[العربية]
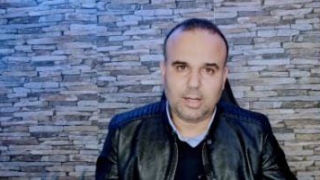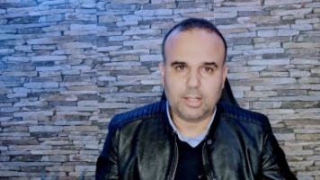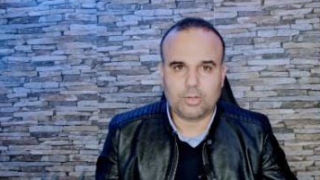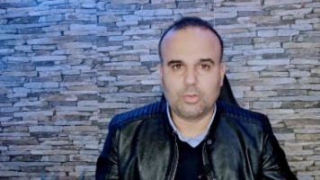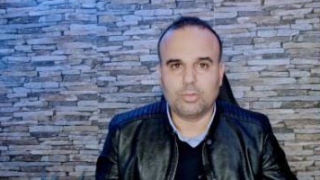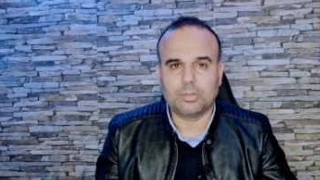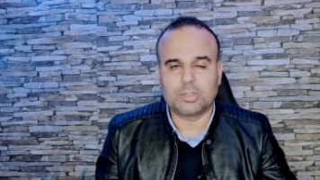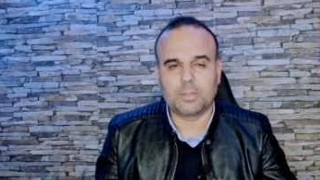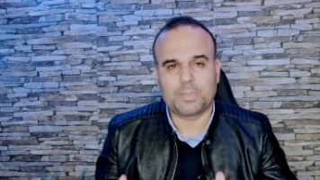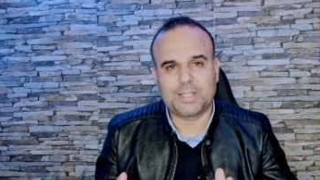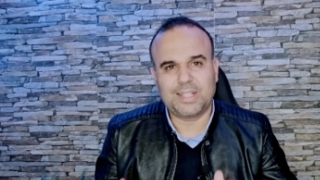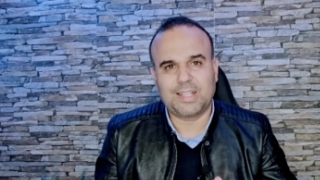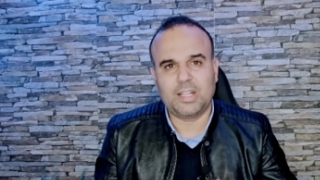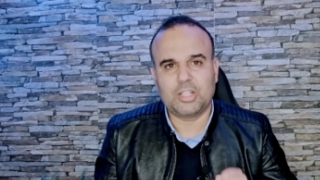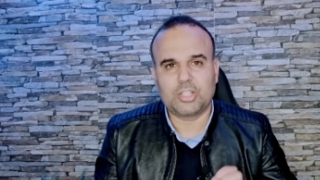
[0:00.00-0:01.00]
غيكون
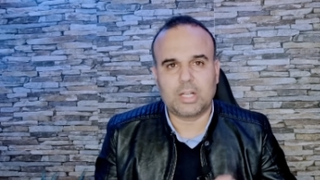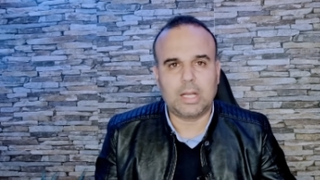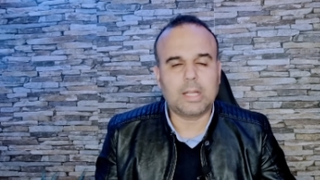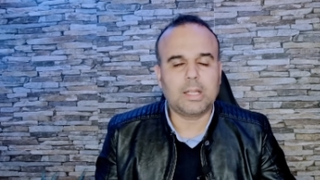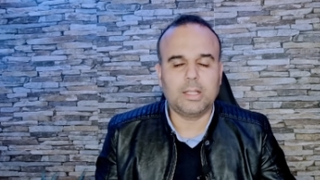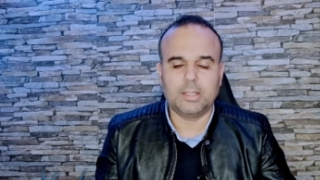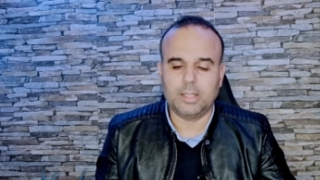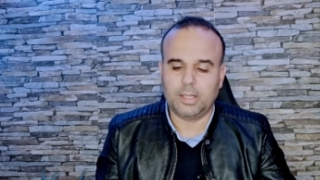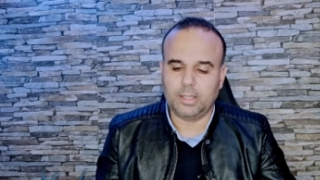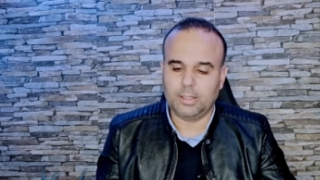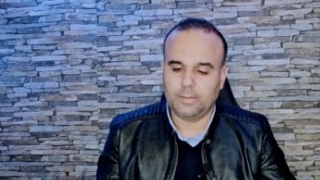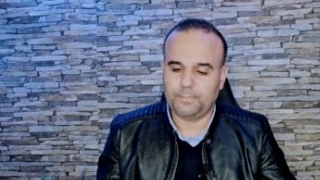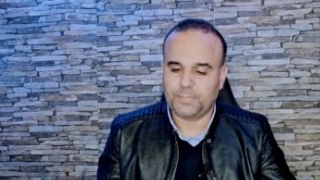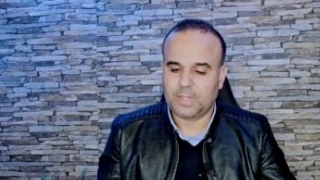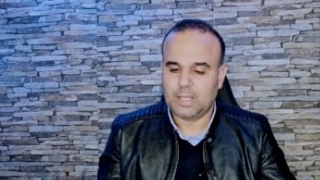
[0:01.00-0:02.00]
تبسيط الاجراءات الاداريه